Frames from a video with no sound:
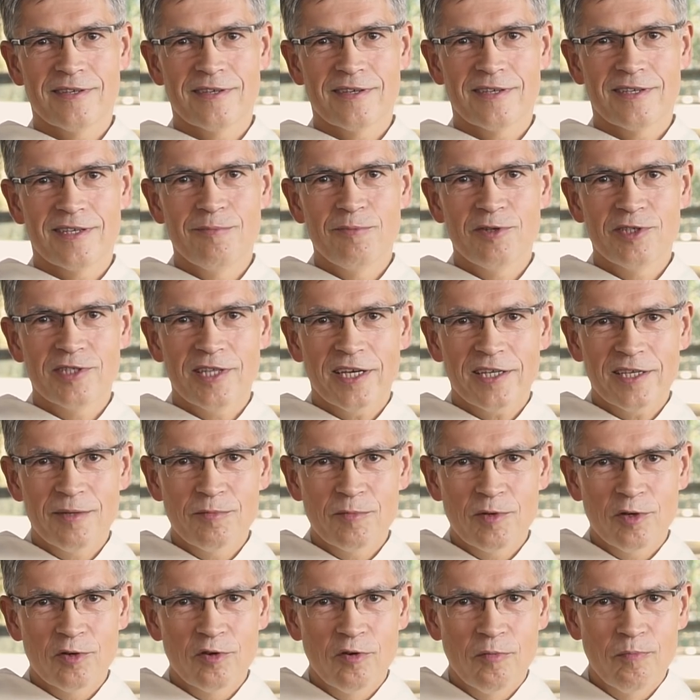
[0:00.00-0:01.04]
e, kimś
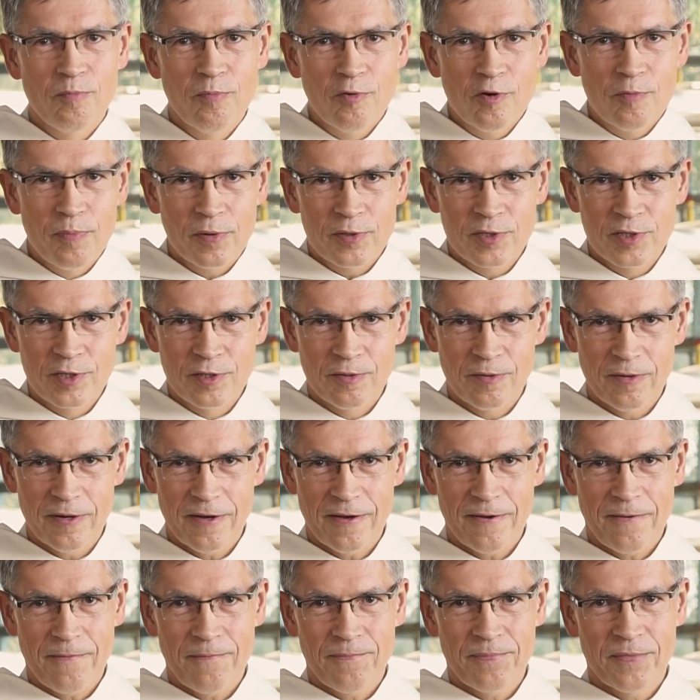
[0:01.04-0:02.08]
takim, kogo Bóg posyła